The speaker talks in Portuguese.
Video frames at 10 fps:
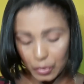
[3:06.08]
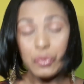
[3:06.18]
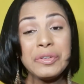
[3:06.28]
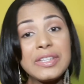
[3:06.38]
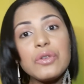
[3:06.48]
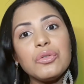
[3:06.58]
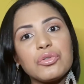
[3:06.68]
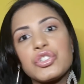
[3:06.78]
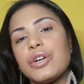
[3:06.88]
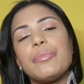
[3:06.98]
O
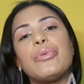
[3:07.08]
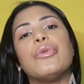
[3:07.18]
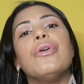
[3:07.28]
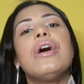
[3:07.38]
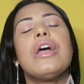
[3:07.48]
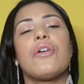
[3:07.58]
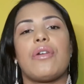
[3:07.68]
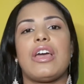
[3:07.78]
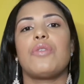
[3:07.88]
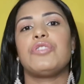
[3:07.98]
segundo shampoo que
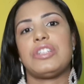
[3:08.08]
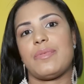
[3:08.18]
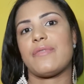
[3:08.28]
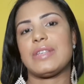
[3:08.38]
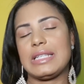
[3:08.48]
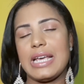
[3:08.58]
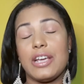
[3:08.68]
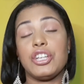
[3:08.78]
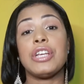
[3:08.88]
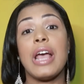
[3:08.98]
eu quero mostrar pra
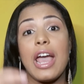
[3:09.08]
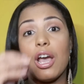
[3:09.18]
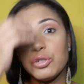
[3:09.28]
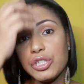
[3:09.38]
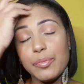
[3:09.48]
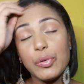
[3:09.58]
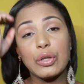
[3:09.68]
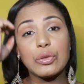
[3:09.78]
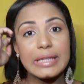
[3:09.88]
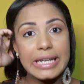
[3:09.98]
vocês é um shampoo que
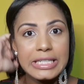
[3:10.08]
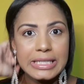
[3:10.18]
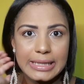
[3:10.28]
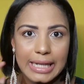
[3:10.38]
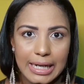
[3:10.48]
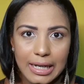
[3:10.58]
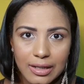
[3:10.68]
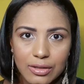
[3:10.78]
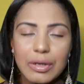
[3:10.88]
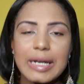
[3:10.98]
eu tô
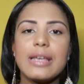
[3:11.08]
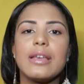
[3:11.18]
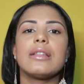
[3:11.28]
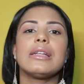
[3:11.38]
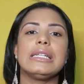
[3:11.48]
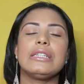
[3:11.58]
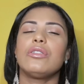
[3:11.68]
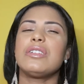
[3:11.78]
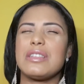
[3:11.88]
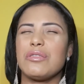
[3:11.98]
testando ainda,
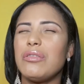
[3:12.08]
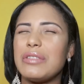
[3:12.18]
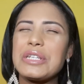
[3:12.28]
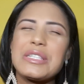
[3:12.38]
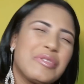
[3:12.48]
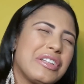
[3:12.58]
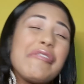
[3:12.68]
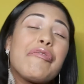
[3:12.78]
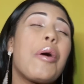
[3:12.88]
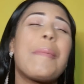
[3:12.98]
então não tem assim muita
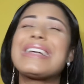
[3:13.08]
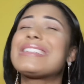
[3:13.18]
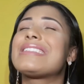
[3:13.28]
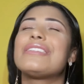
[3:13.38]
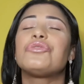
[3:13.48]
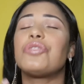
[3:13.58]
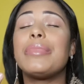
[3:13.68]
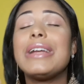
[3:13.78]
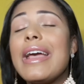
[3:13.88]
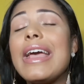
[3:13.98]
informação
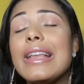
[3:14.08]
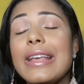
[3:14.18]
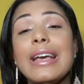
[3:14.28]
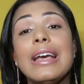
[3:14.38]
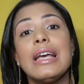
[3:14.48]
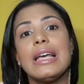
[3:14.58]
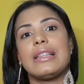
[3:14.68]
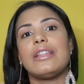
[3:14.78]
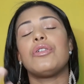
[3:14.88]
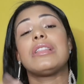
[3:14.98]
sobre ele,
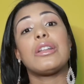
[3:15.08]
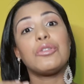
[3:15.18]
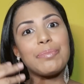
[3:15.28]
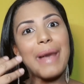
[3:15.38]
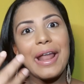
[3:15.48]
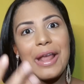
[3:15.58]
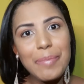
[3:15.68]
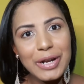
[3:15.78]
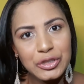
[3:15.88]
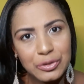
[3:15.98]
entendeu? Ainda não parei
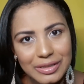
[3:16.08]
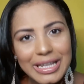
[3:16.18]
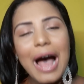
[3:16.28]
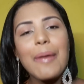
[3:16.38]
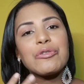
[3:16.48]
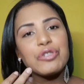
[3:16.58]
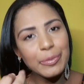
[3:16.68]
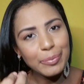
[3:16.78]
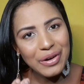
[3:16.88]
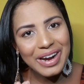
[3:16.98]
pra estudar, é um
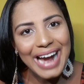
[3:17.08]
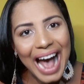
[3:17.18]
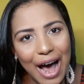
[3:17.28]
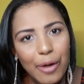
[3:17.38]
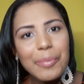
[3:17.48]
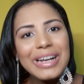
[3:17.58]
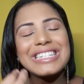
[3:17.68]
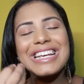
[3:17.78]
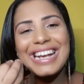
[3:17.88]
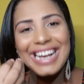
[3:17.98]
shampoo caro,
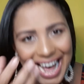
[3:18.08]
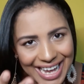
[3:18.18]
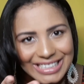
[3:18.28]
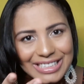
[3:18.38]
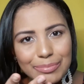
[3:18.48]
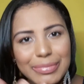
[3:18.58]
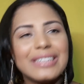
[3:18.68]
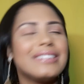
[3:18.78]
mas que caramba!